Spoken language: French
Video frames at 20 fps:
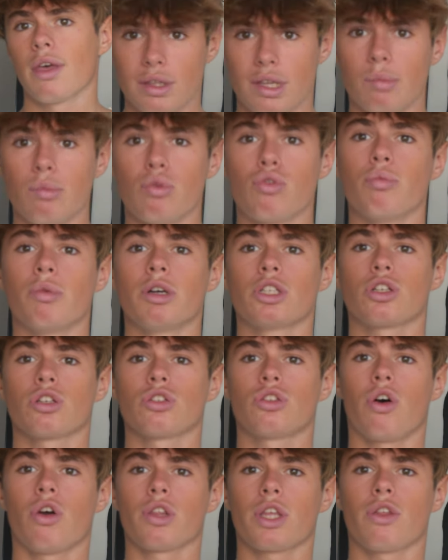t'as beaucoup moins de
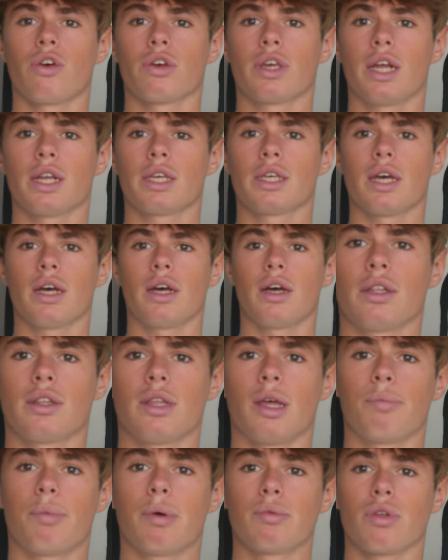chances de rentrer dans quelqu'un,
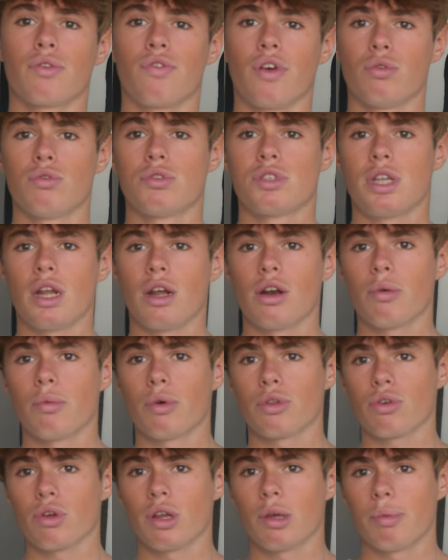t'as pas besoin de faire du slalom
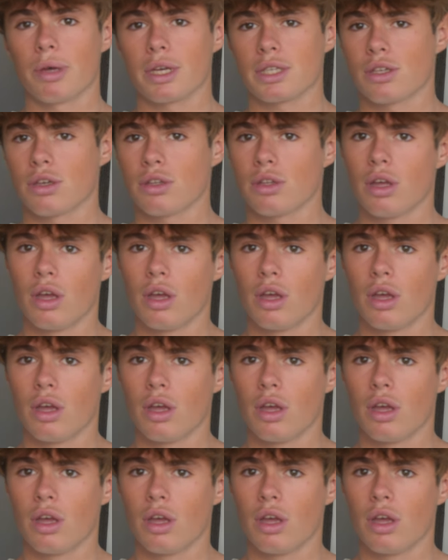entre les personnes,